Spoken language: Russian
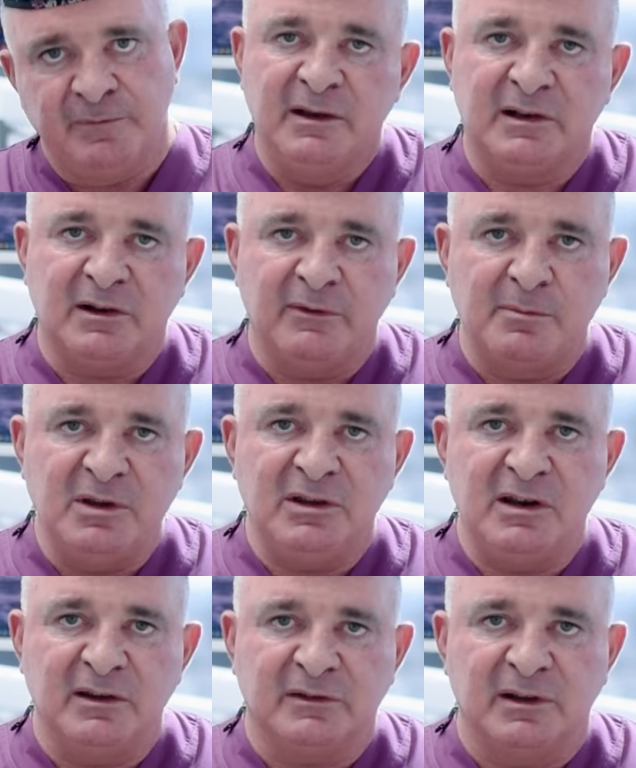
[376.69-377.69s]
Если вам
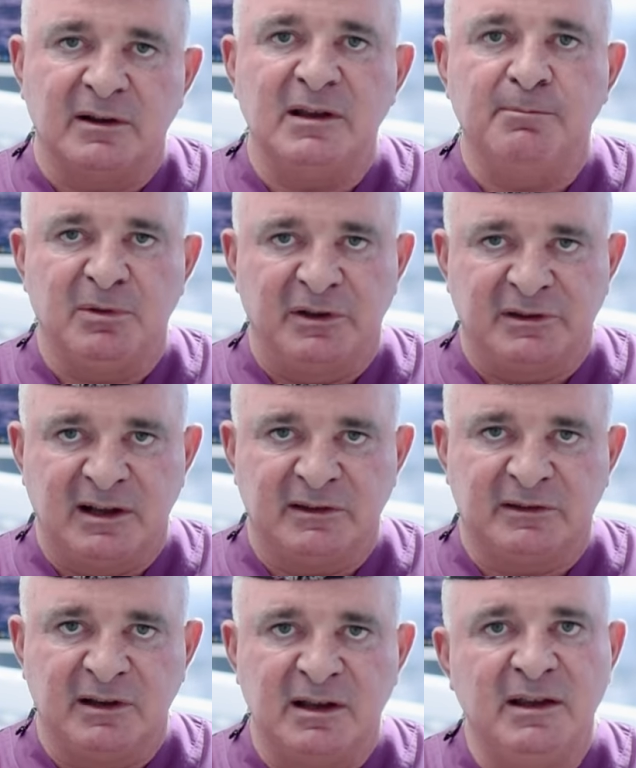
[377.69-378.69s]
интересна
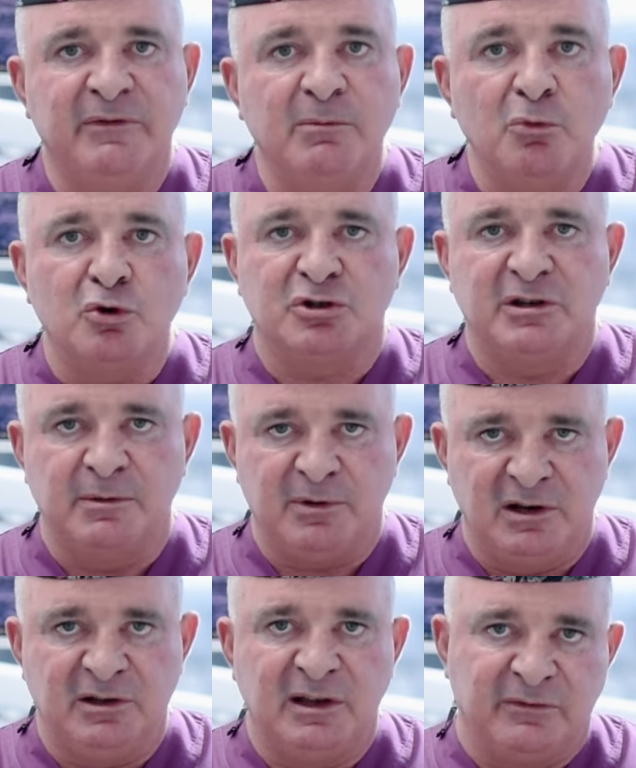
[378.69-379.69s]
имплантация и вы можете
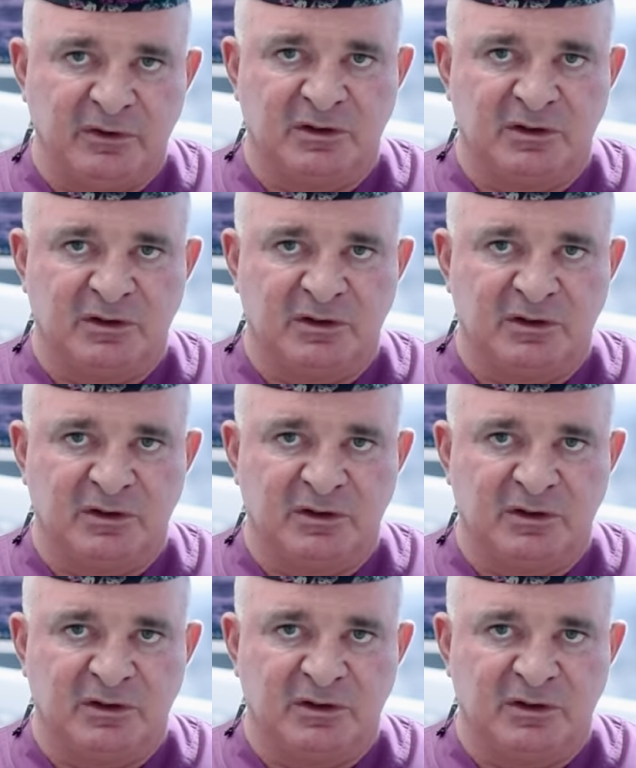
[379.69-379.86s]
прилететь в